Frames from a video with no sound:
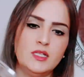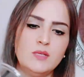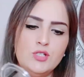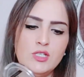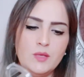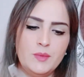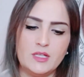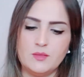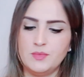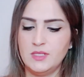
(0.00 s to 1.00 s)
هذا ماشي ديك
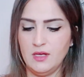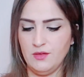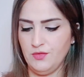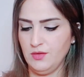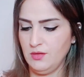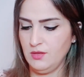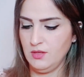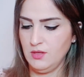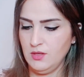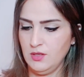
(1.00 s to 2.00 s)
بياض بزاف
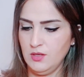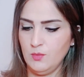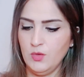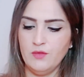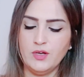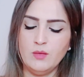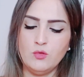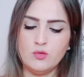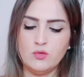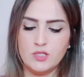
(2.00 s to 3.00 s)
المهم
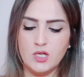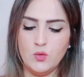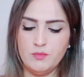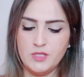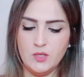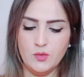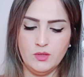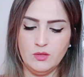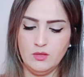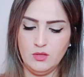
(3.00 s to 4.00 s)
فريمون حتى هو مزيون
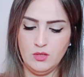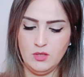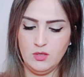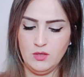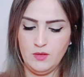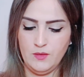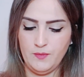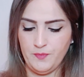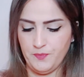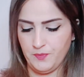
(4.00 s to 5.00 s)

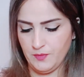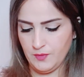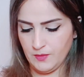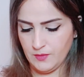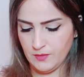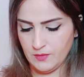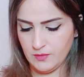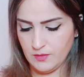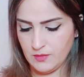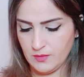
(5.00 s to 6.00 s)

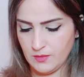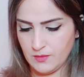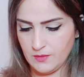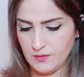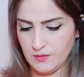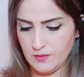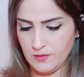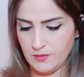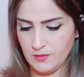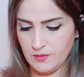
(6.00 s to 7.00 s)

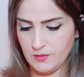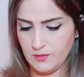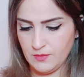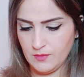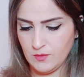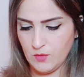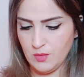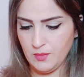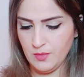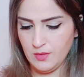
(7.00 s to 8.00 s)

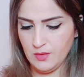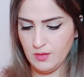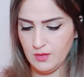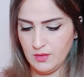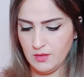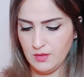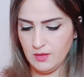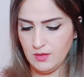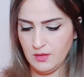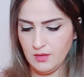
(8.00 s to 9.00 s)
المهم
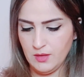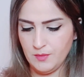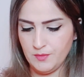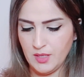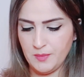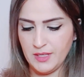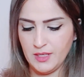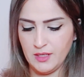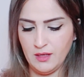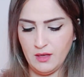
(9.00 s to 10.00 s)
بابا
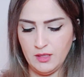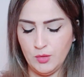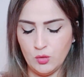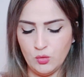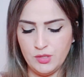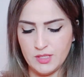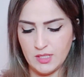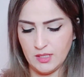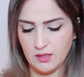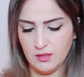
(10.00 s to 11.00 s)
نانا نيميرو
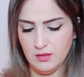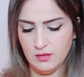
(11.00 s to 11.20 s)
10 هذا